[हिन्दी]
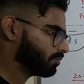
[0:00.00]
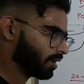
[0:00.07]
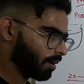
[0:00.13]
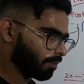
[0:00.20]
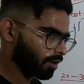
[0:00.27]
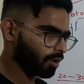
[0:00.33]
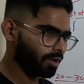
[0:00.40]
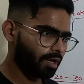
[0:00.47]
हम
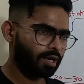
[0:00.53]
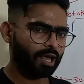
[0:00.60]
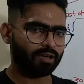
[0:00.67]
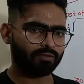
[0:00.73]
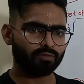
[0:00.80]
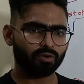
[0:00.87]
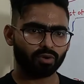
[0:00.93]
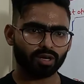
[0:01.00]
एम्ब्रियोनिक
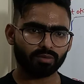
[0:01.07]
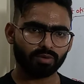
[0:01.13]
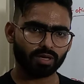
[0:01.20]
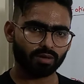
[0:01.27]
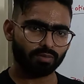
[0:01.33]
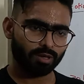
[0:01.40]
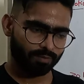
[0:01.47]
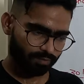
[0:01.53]
लाइफ को कभी
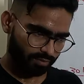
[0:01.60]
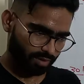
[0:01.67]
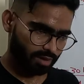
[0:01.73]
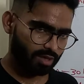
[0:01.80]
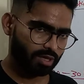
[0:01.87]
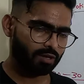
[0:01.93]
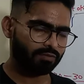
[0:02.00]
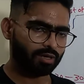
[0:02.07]
कभी
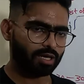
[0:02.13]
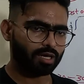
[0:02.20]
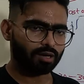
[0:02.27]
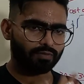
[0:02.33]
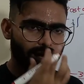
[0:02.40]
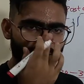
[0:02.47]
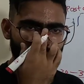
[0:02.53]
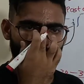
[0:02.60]

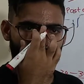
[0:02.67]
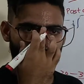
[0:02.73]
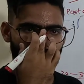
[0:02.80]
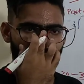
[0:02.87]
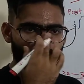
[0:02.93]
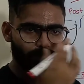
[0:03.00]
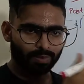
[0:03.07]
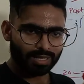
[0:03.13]
डिवाइड
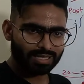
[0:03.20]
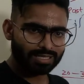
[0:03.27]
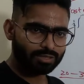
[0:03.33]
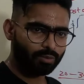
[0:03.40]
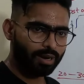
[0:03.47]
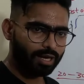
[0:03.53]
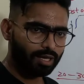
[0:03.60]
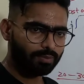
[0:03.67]
करते हैं प्री
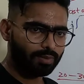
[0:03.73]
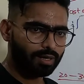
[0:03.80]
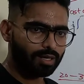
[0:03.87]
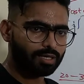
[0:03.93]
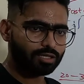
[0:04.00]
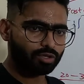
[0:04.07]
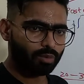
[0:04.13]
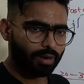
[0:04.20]
सोमैटिक
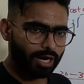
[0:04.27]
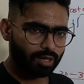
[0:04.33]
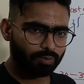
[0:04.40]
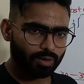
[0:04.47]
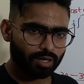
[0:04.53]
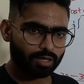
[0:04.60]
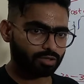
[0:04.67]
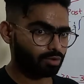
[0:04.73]
पीरियड सोमाइट
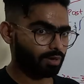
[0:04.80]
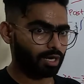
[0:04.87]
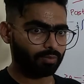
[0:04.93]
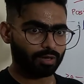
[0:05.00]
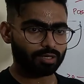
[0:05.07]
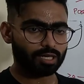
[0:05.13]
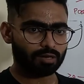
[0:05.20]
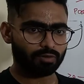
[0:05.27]
पीरियड सोमाइट
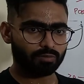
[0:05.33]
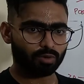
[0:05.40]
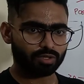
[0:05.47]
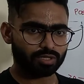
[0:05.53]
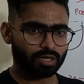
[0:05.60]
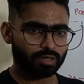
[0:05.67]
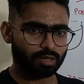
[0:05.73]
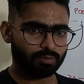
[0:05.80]
पीरियड काफ़ी
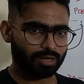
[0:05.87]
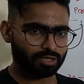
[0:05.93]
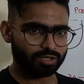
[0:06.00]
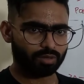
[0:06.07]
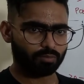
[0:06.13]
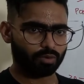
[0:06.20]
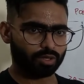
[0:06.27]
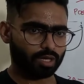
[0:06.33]
बुक्स के अंदर
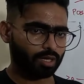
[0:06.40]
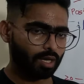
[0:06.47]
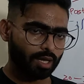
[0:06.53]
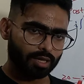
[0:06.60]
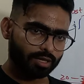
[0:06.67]
मेंशन भी होता है